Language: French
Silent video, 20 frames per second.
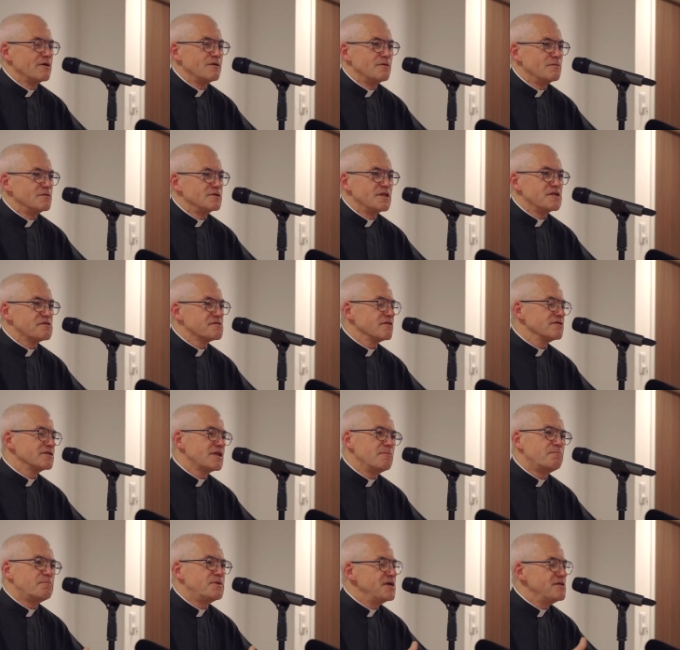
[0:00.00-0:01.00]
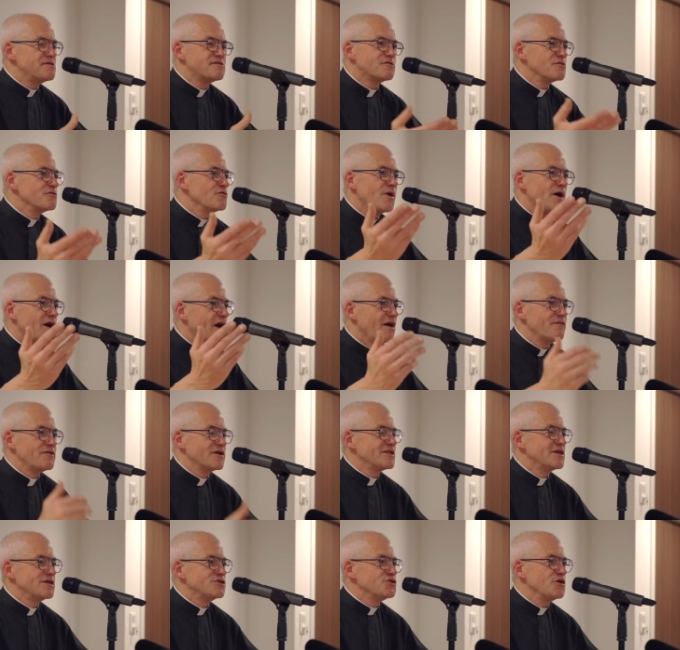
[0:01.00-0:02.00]
descendre des pistes noires
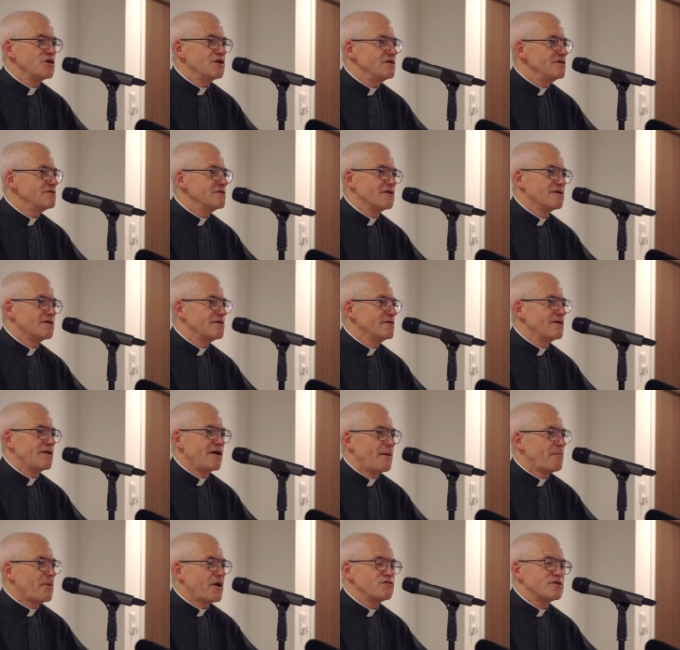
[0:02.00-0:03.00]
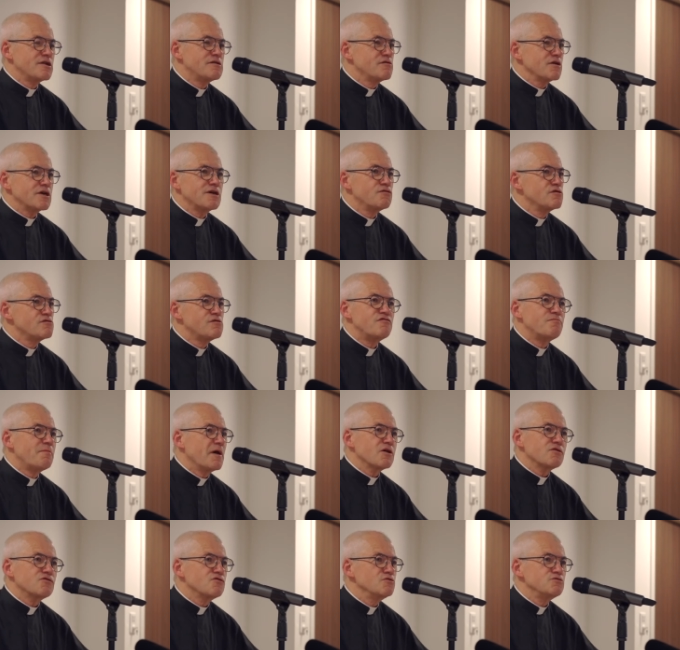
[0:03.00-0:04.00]
avec des jeunes, euh, après vous êtes sûr qu'ils vous suivent
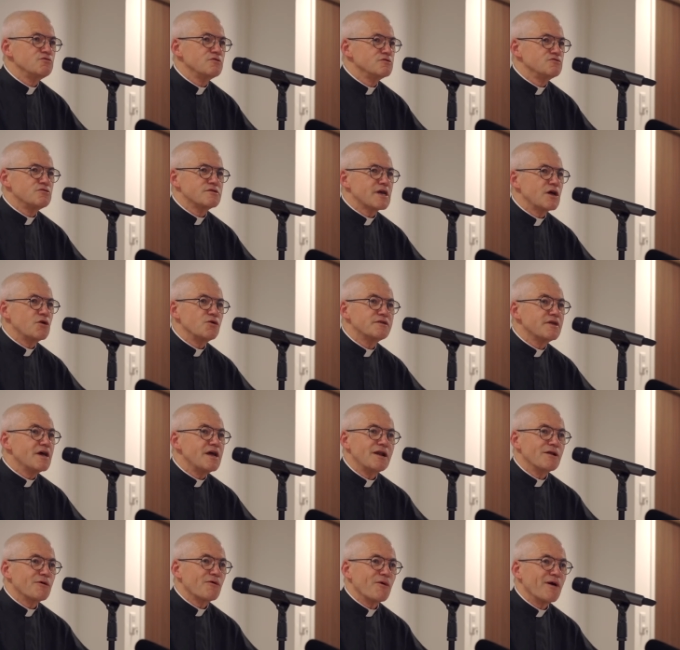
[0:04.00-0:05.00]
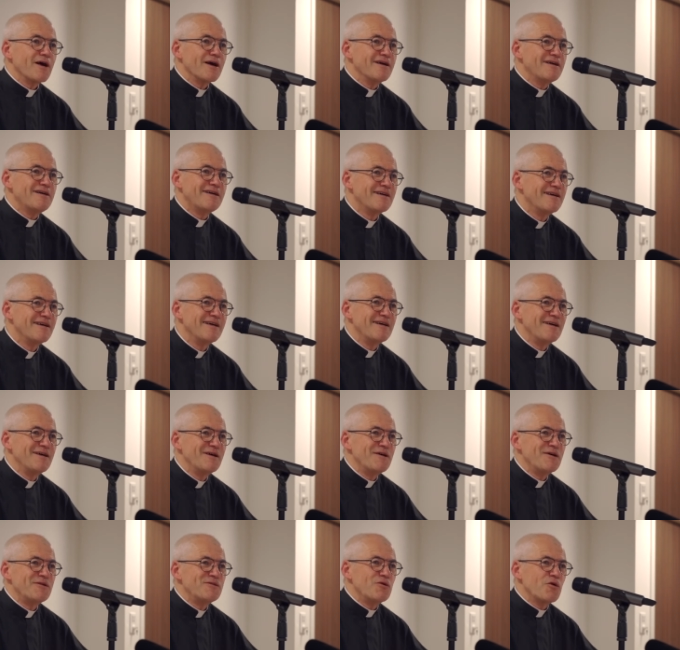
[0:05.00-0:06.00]
partout jusqu'à l'hôtel. Quoi, hein.
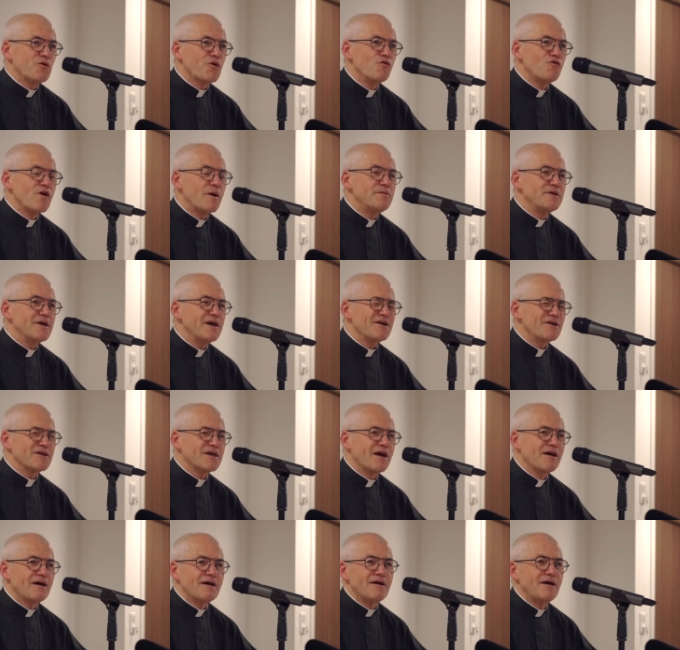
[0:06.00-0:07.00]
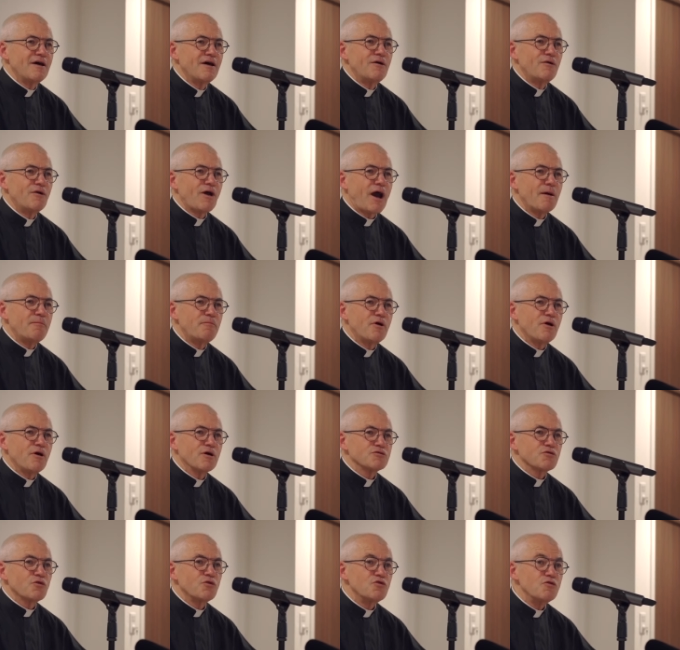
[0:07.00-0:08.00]
Donc on voit bien que le rapport
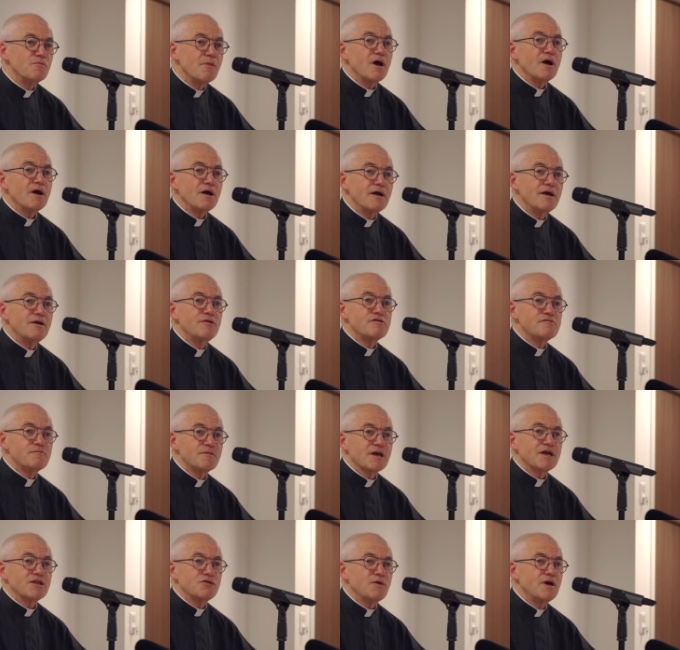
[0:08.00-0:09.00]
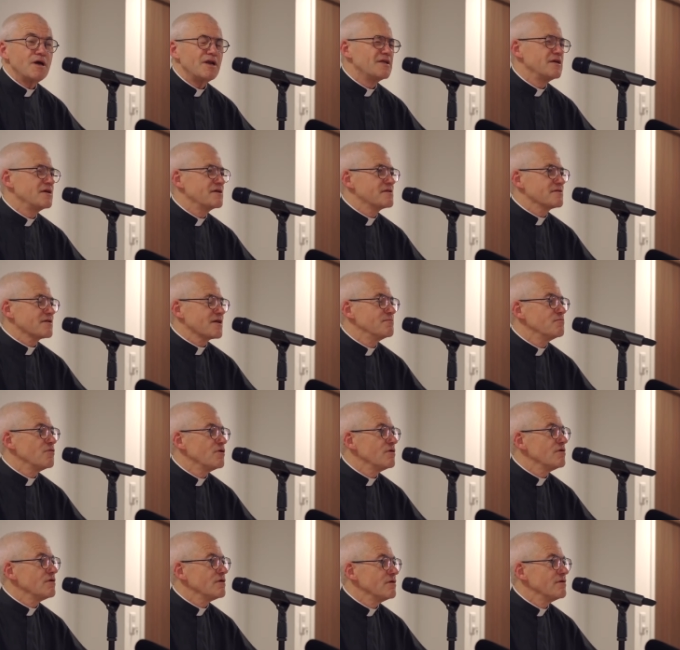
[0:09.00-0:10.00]
entre l'humain et le spirituel est
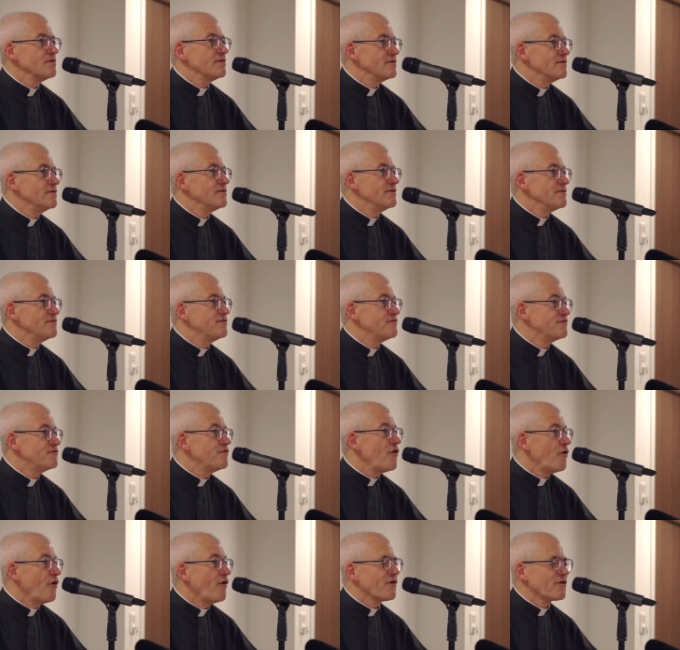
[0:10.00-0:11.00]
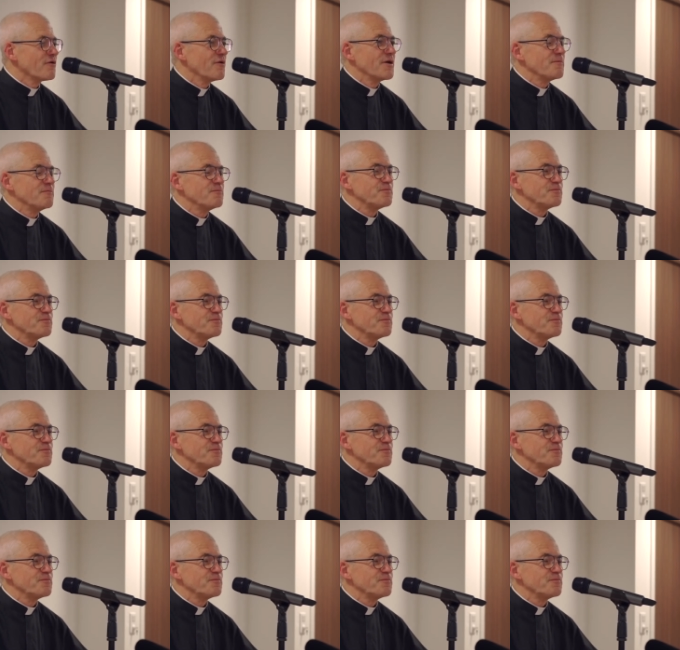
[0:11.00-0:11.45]
extrêmement euh, fort. Quoi.